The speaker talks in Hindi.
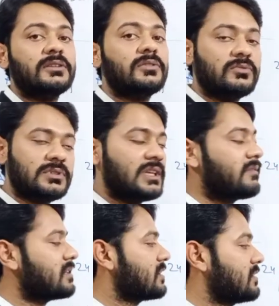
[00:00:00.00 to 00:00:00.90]
तो उसकी
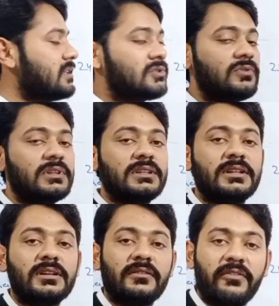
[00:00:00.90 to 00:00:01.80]
वजह से जो
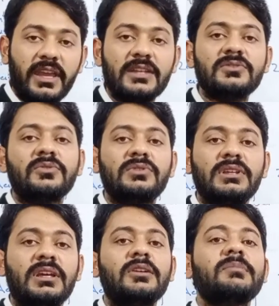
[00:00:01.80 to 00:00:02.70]
अंदर वेन्स
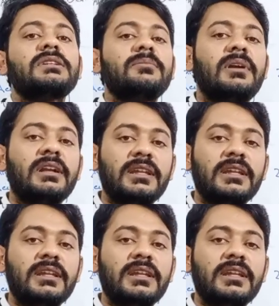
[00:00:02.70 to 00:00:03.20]
होती हैं उनमें से ब्लड